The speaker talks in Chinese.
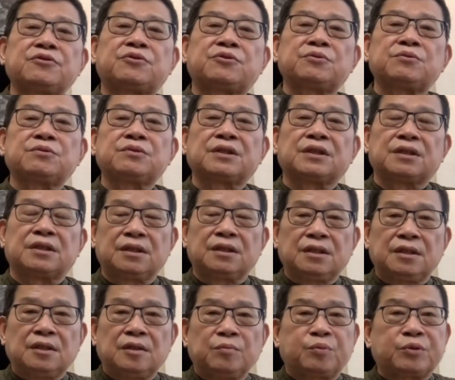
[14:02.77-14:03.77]
疏的
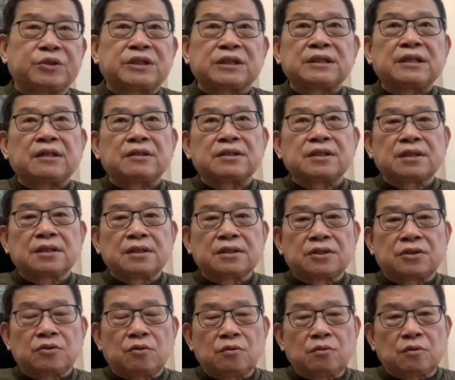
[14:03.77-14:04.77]
不知道这个
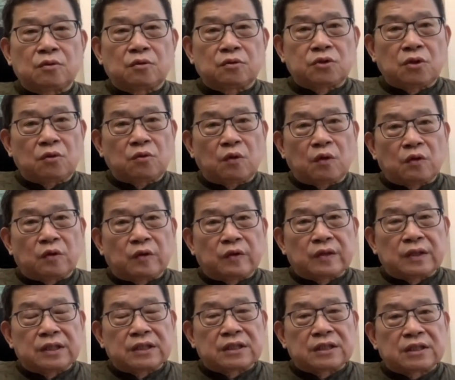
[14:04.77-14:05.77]
中中国国
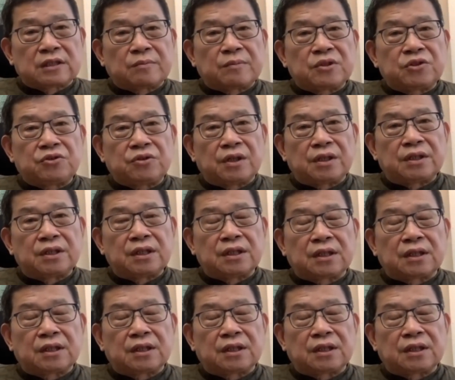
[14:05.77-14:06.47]
歌是什么旋律，